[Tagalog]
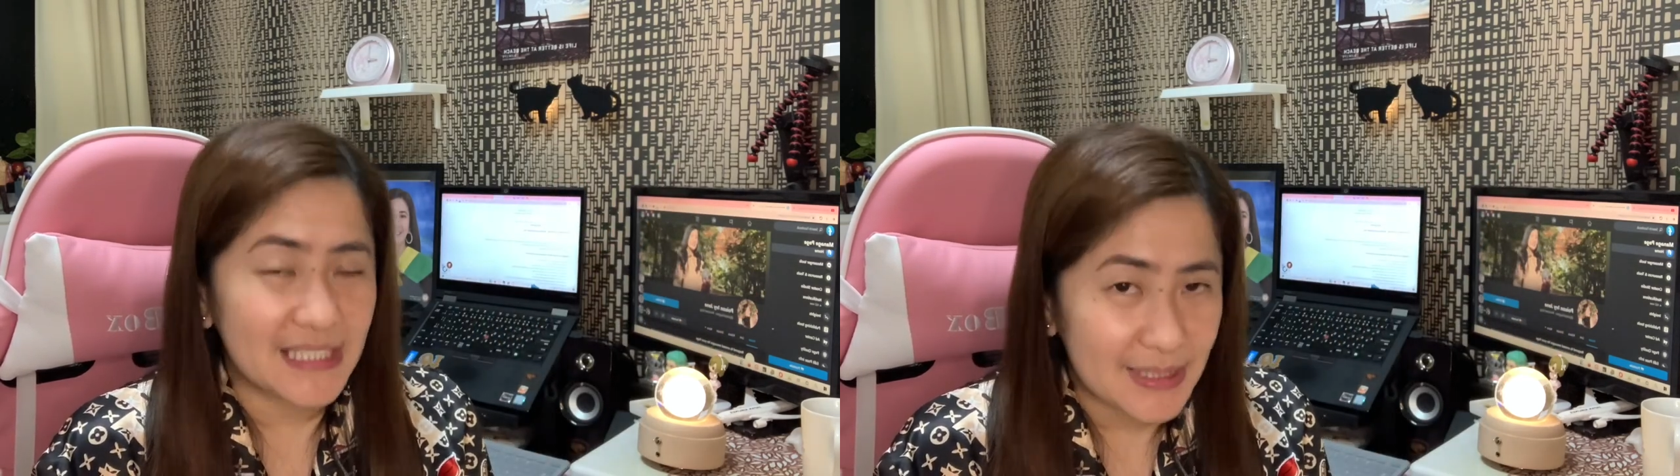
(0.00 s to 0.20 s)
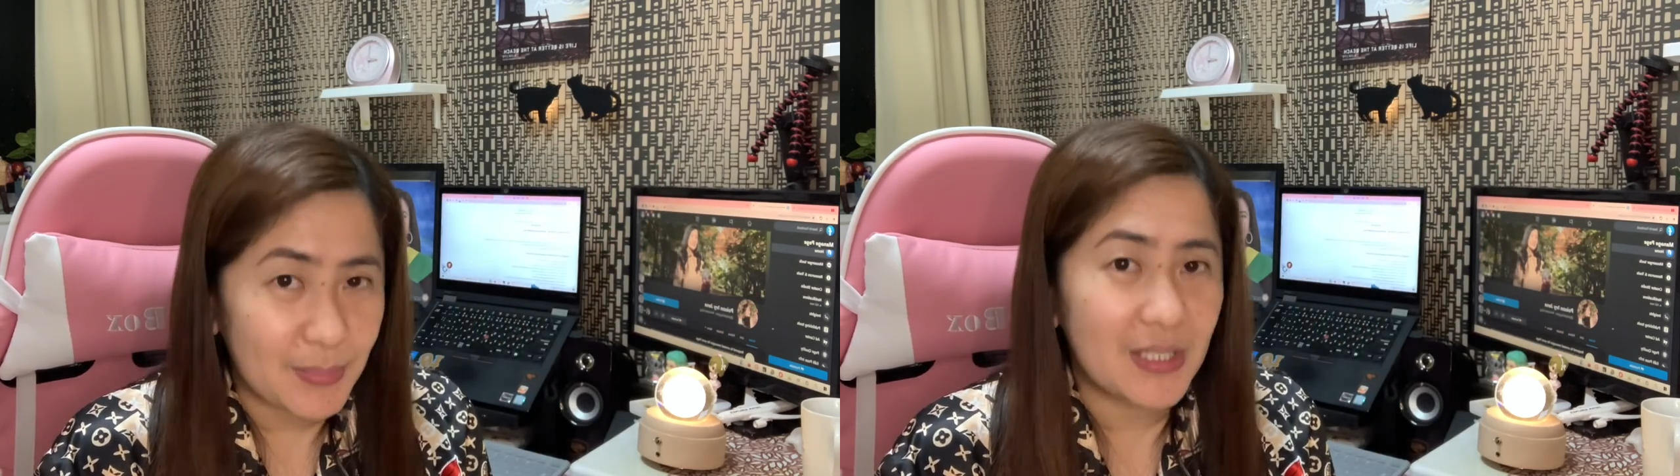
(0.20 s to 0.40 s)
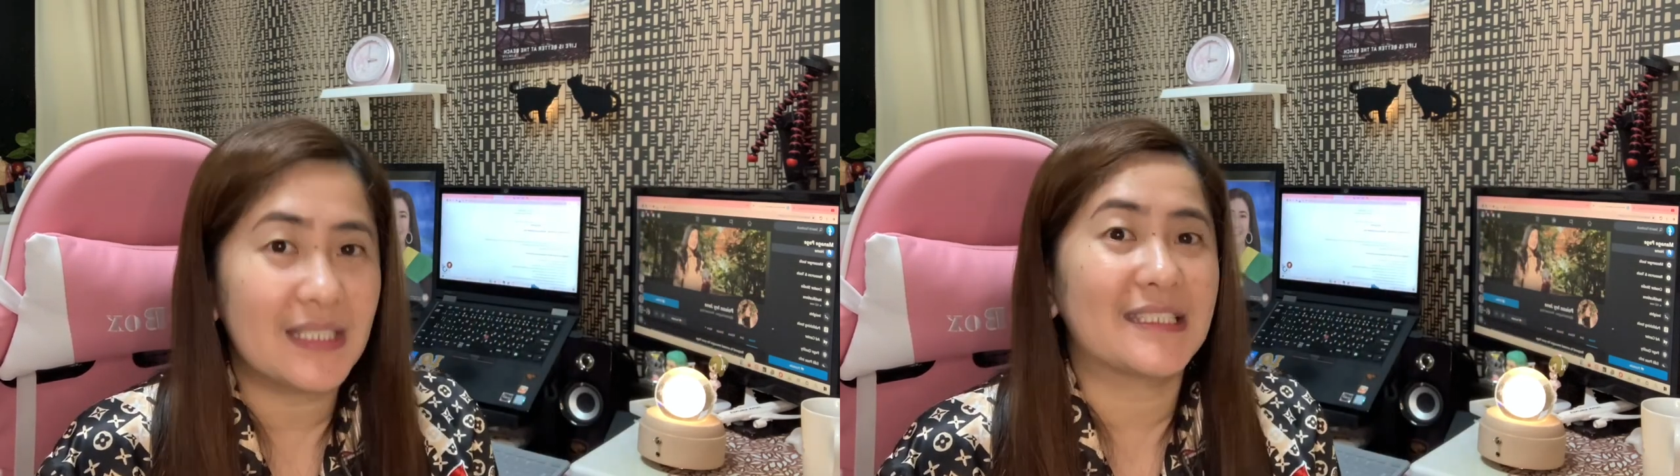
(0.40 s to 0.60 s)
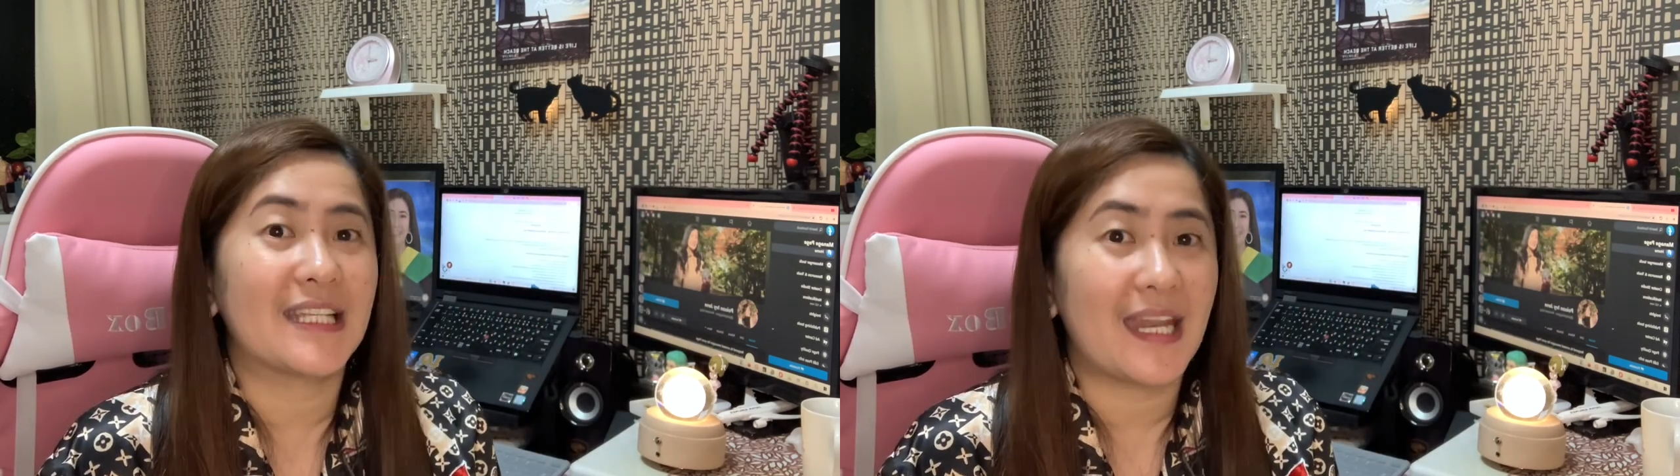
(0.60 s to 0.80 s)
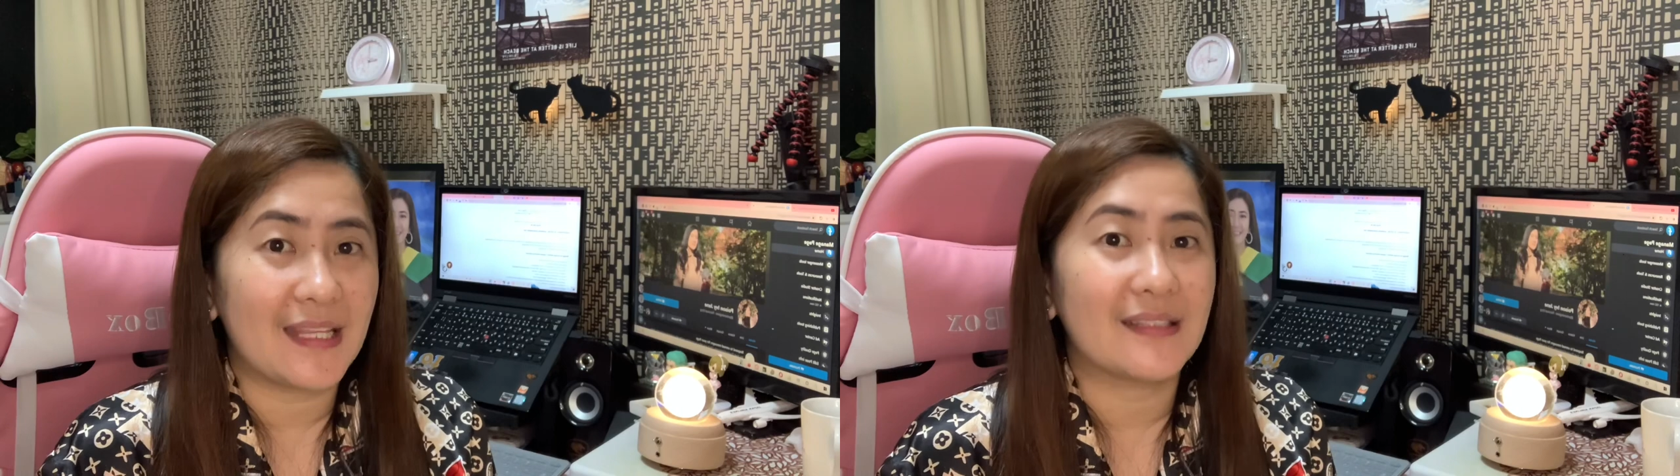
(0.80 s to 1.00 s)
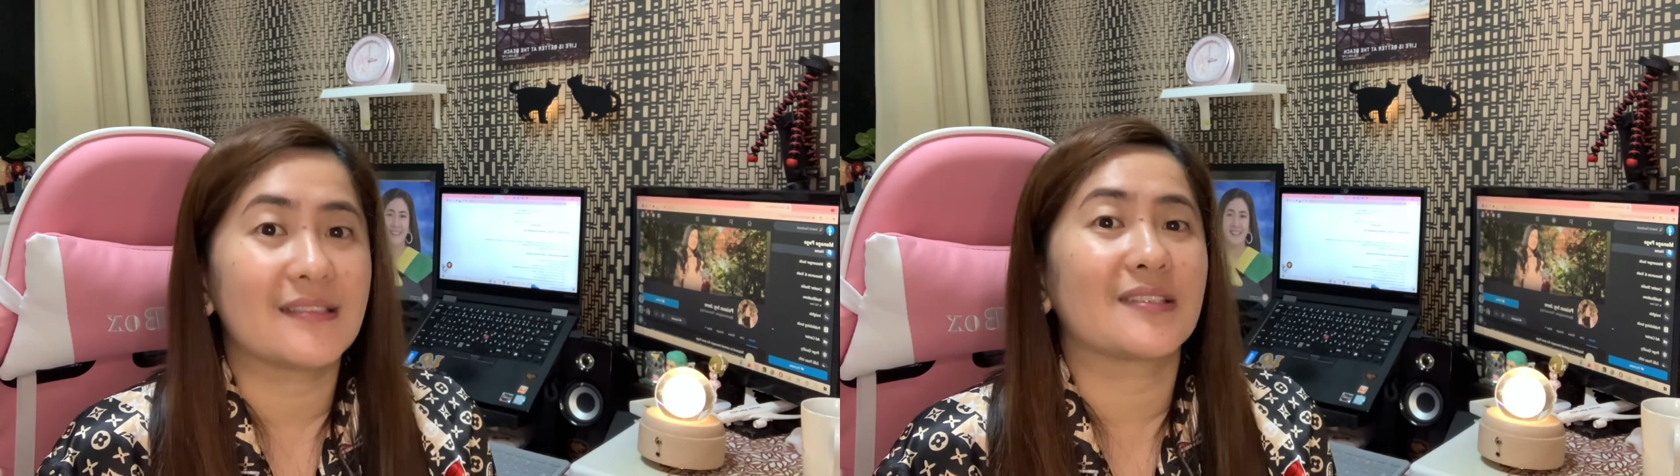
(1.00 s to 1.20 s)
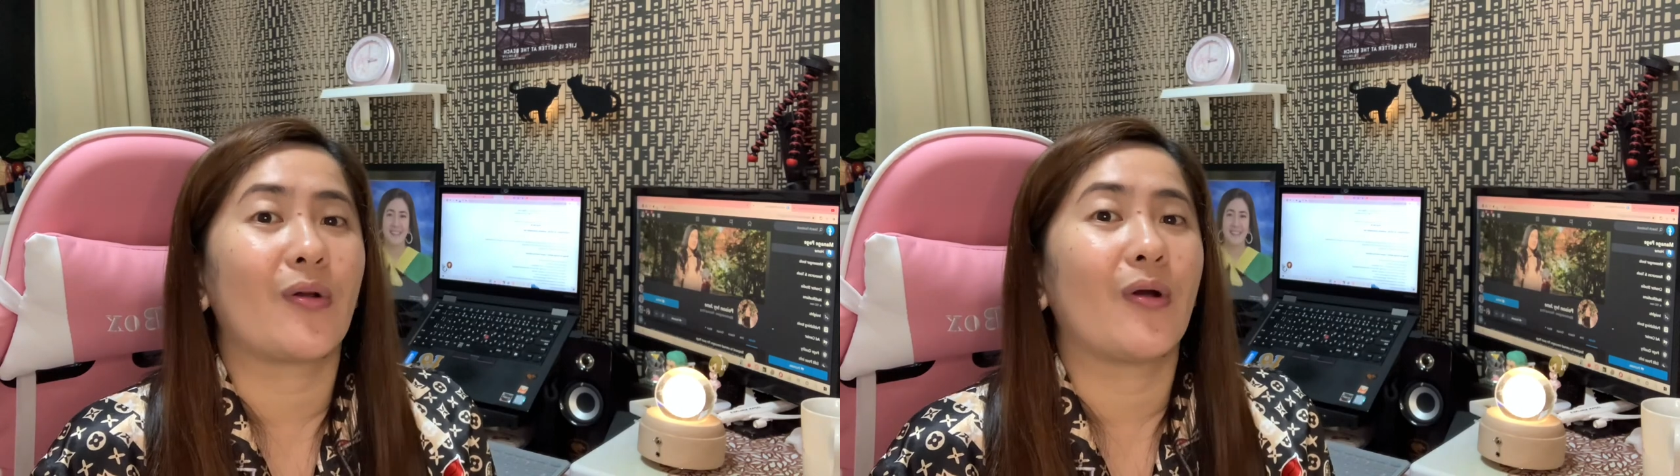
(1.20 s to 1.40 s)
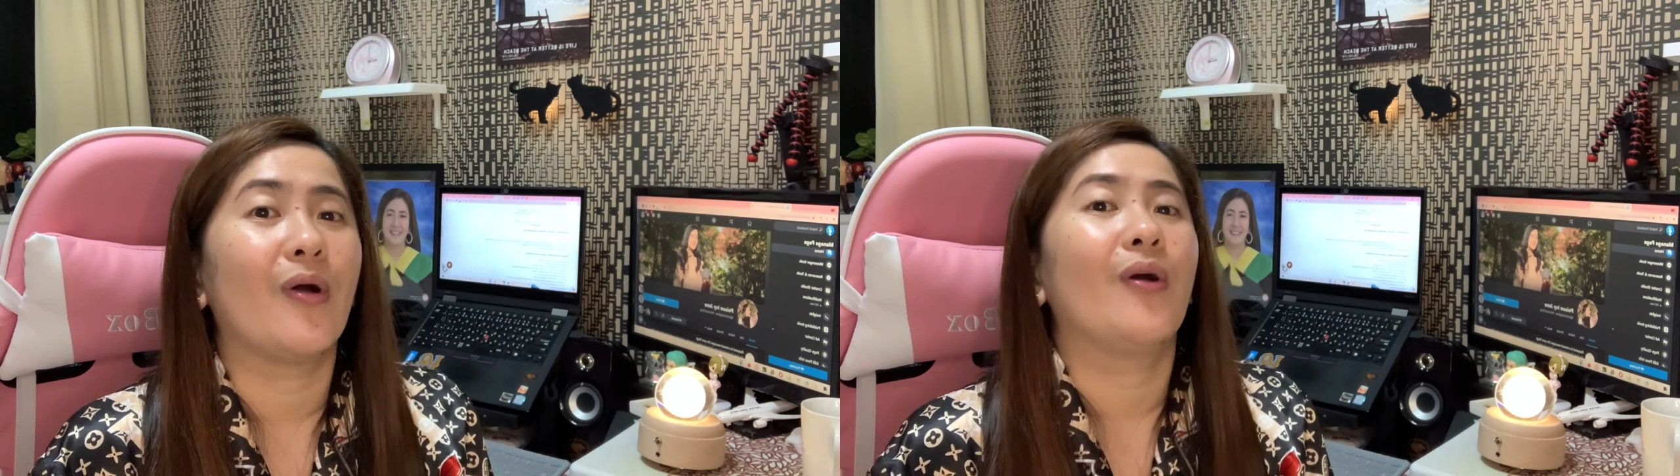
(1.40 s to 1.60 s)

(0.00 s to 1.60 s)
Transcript: experience related so